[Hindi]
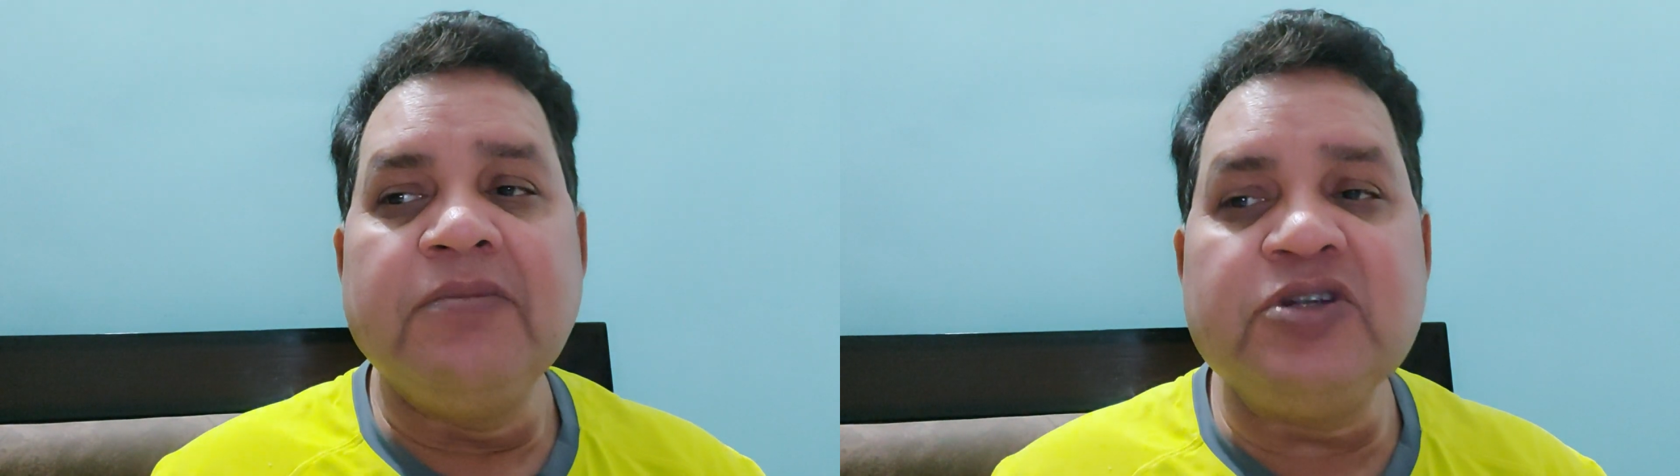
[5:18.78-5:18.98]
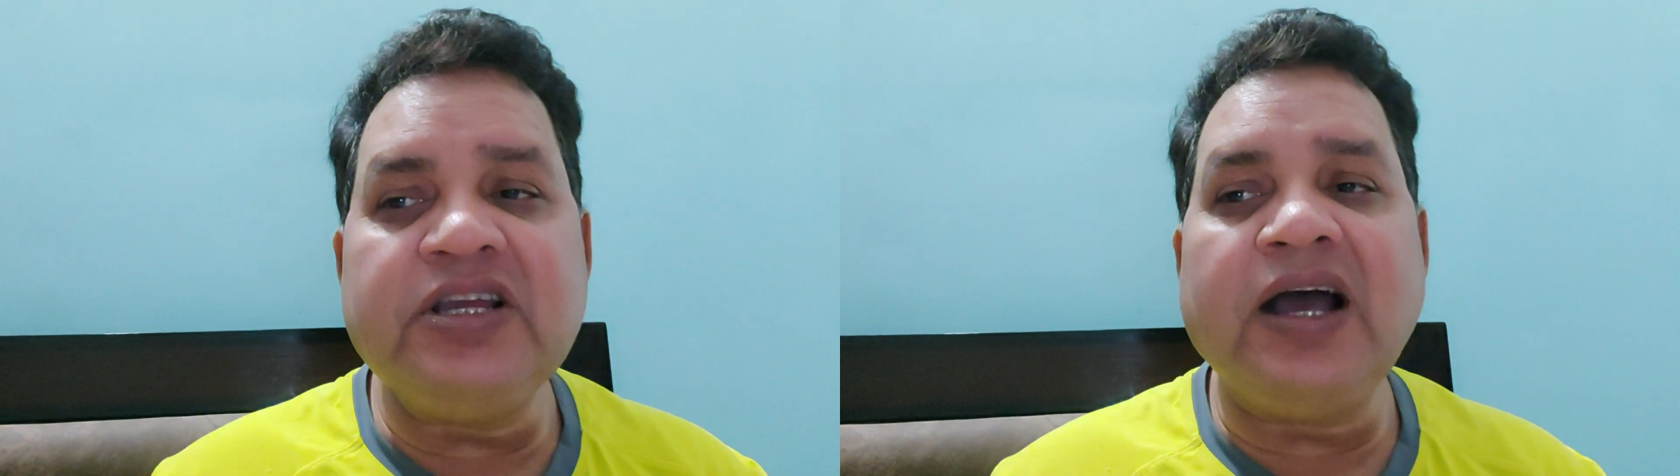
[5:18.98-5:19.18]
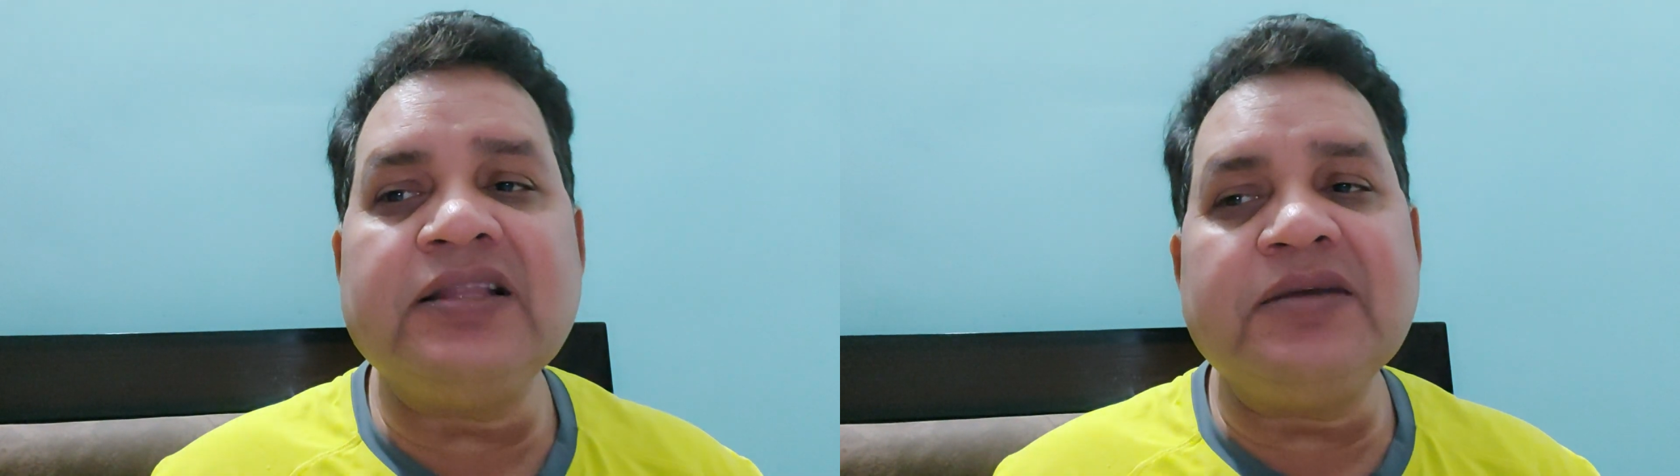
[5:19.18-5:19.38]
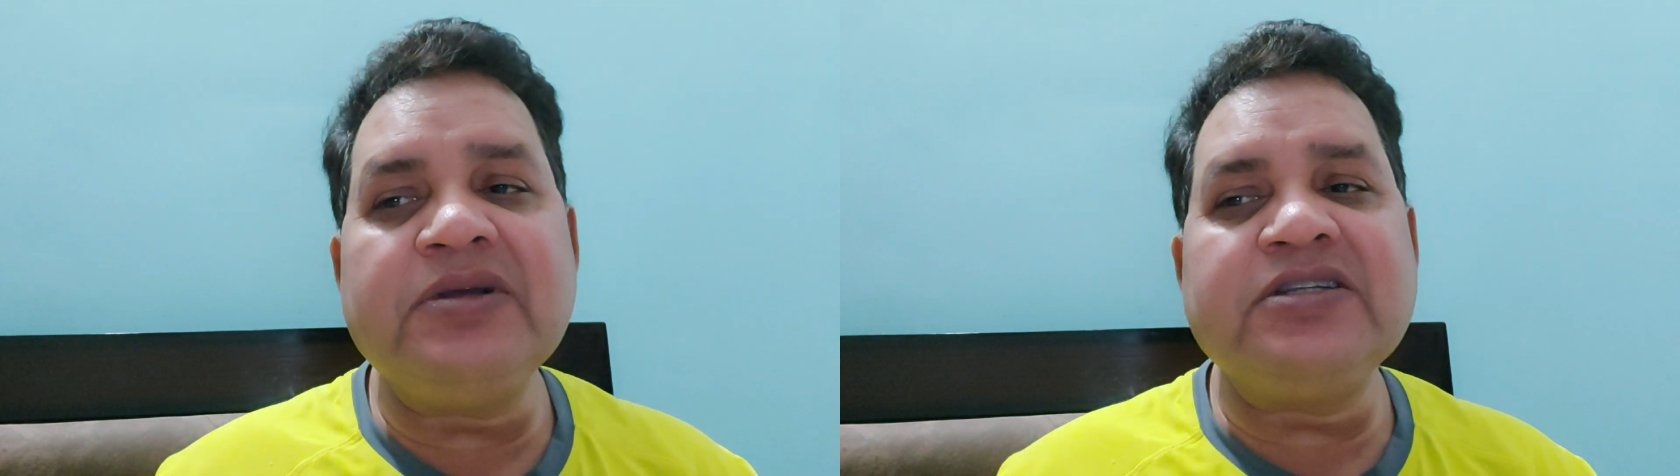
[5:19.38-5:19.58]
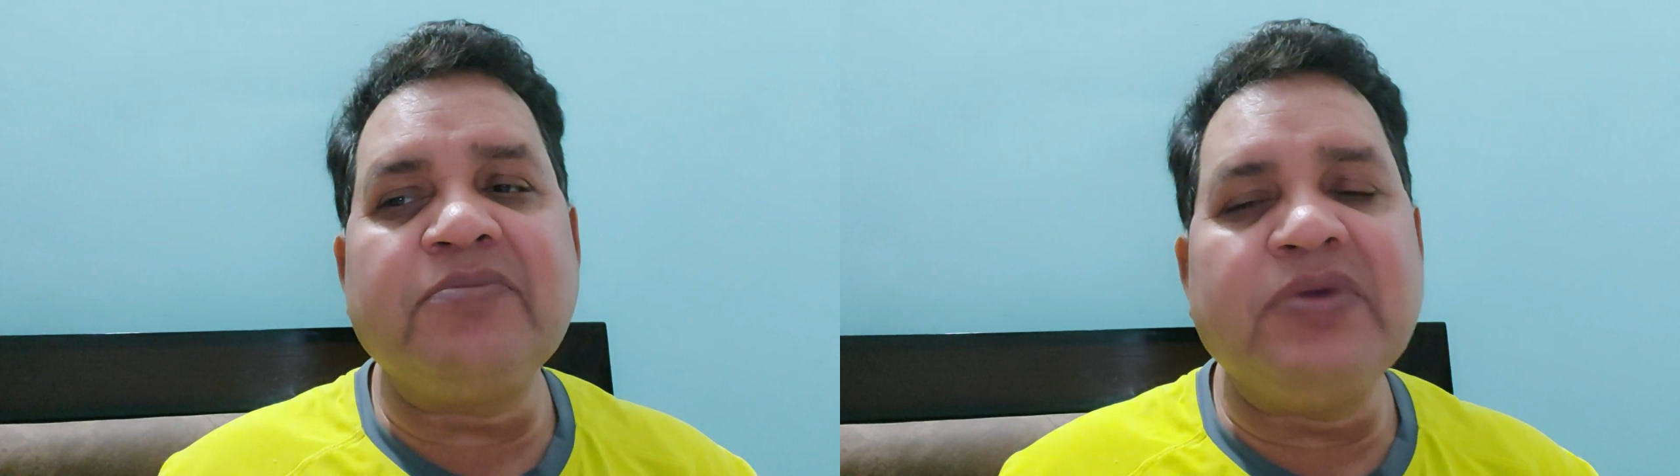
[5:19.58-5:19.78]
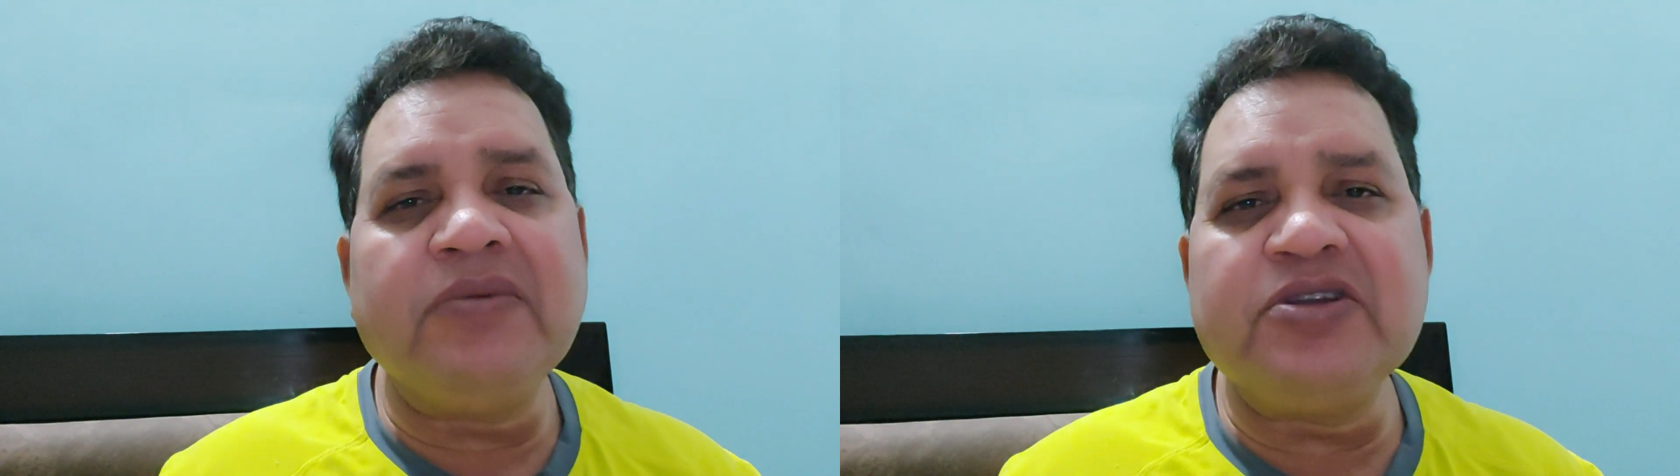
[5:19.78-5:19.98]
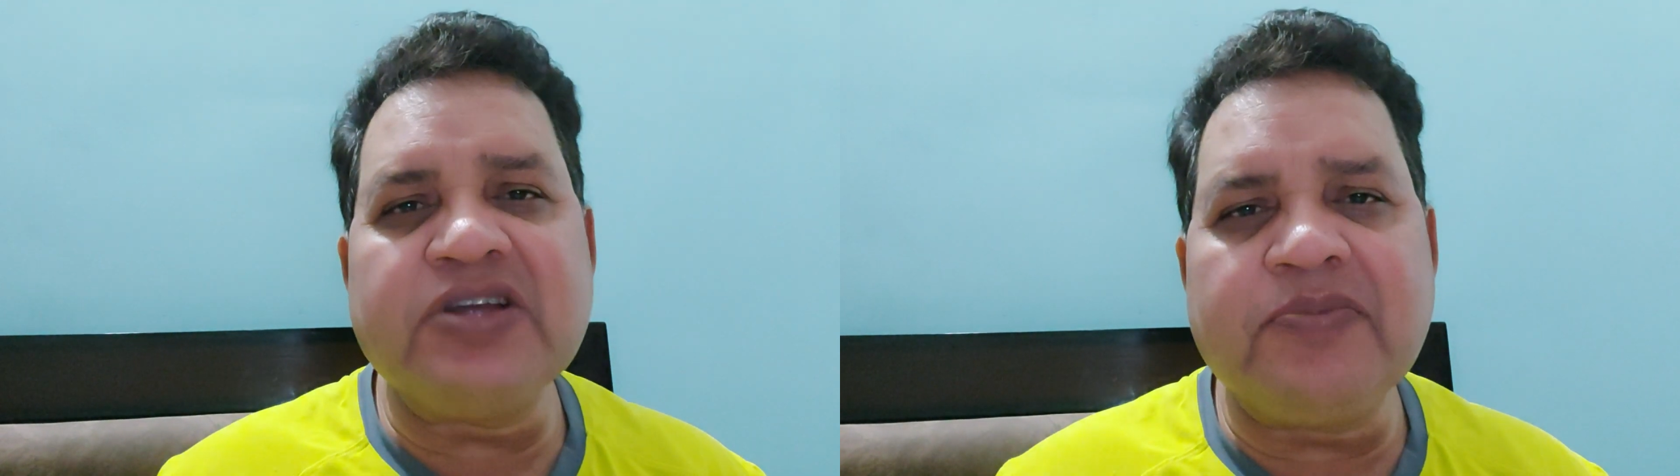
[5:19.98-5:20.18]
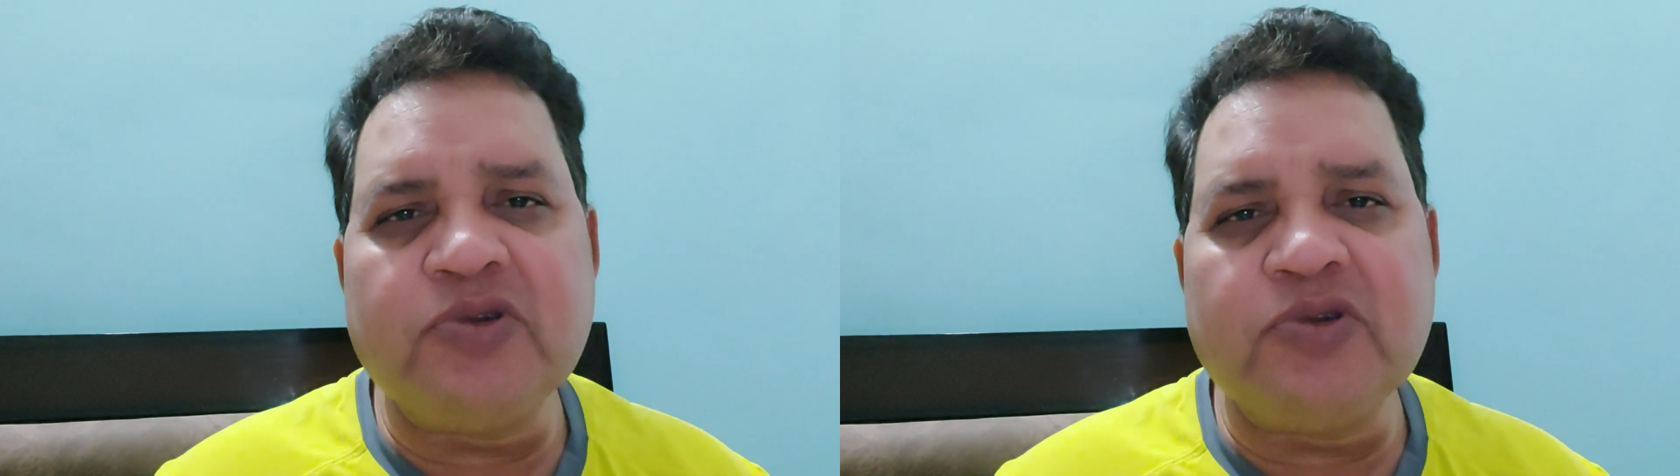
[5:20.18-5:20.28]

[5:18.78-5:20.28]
मुझे याद है मैं जब भी हमेशा